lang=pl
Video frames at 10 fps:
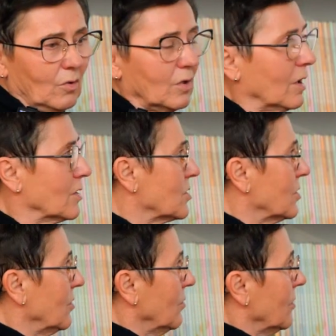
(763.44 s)

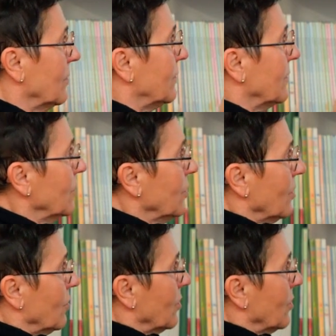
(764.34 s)
okrężnym, ruchem